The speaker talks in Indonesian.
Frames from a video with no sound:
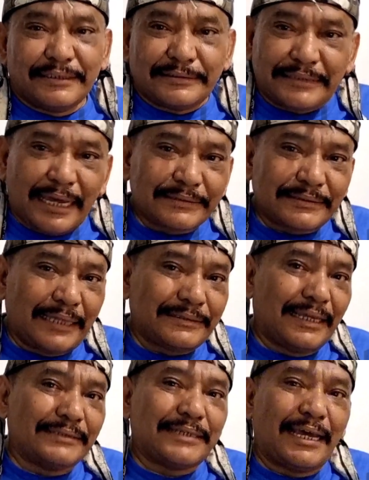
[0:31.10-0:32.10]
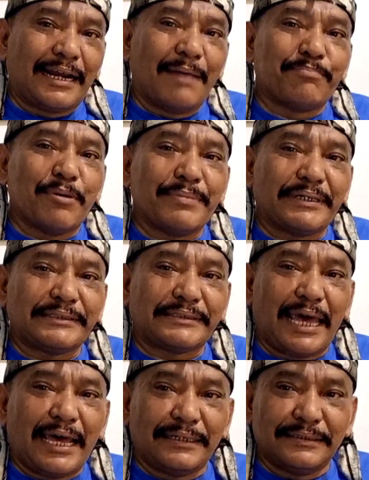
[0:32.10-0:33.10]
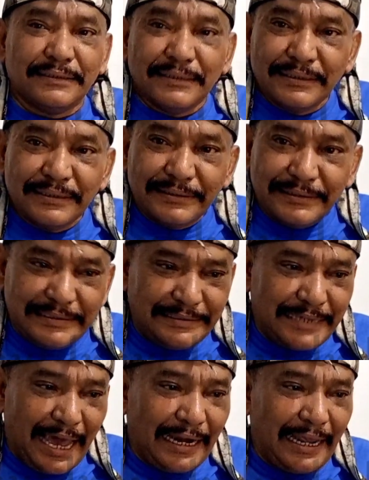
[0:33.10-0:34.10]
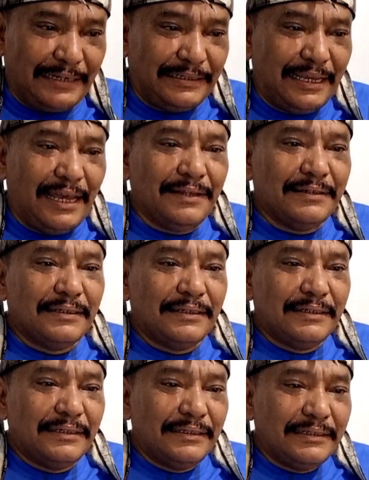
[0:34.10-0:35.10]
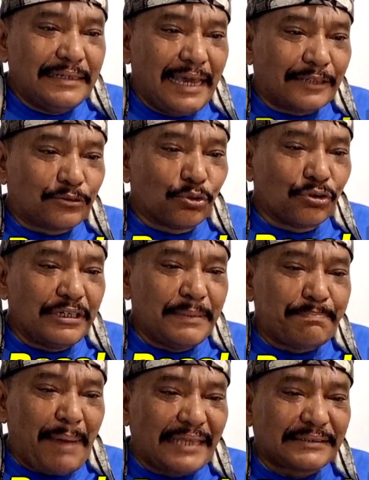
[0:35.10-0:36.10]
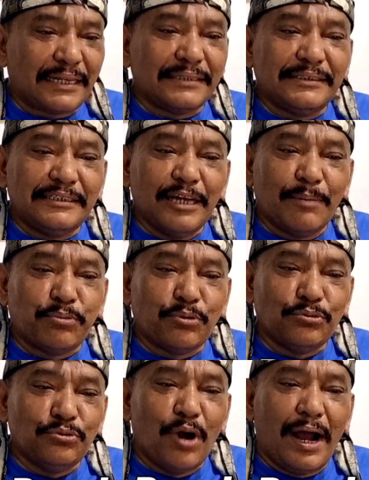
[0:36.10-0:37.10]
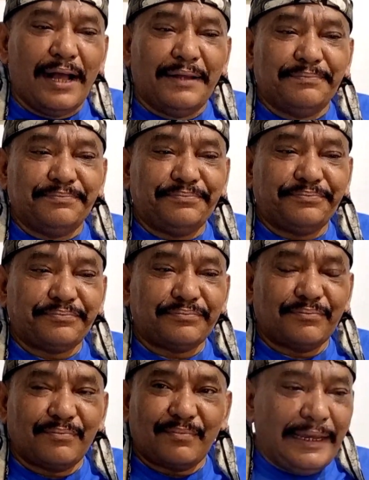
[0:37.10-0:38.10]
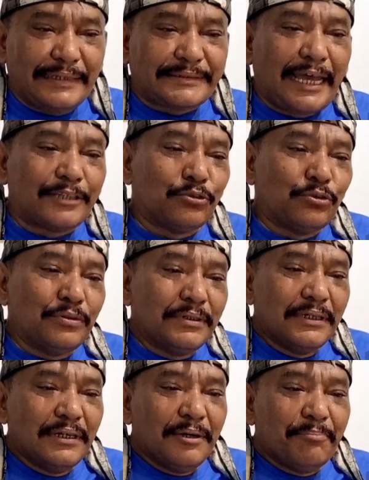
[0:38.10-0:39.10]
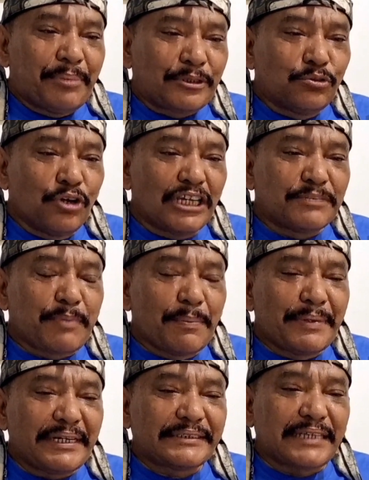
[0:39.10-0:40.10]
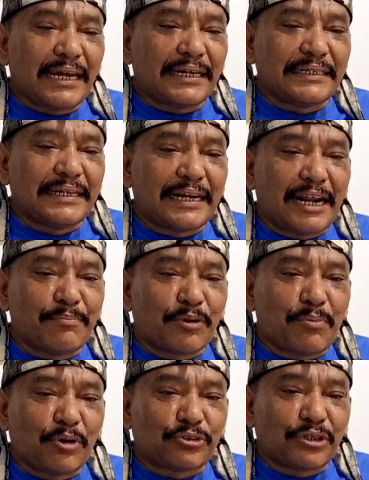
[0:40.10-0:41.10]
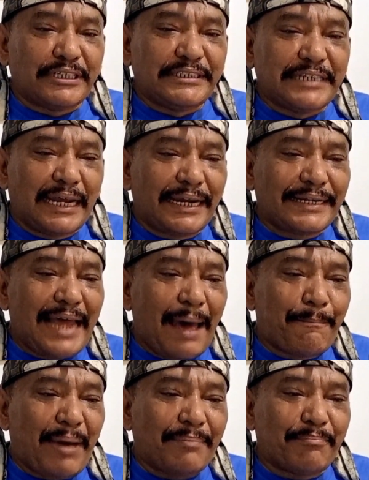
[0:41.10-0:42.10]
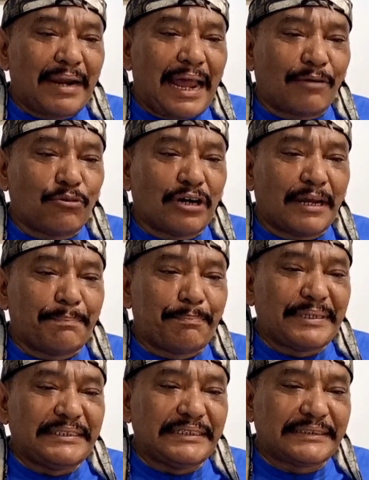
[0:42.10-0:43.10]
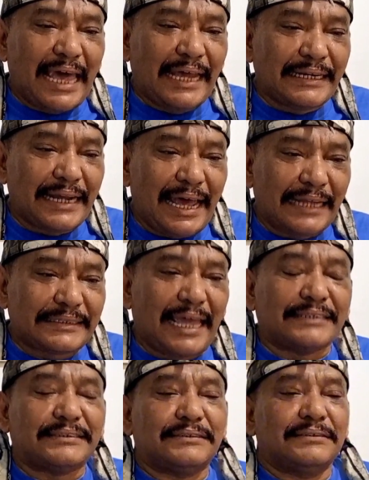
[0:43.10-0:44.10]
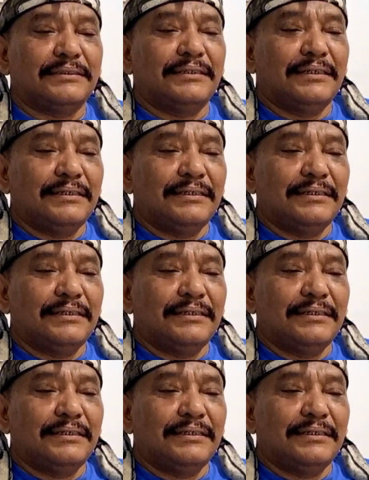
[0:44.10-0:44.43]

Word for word: tentang tata cara pemeriksaan di jalan ya. Diatur di pasal 32 ayat 1. Petugas pemeriksa kendaraan bermotor di jalan dapat melakukan penyitaan atas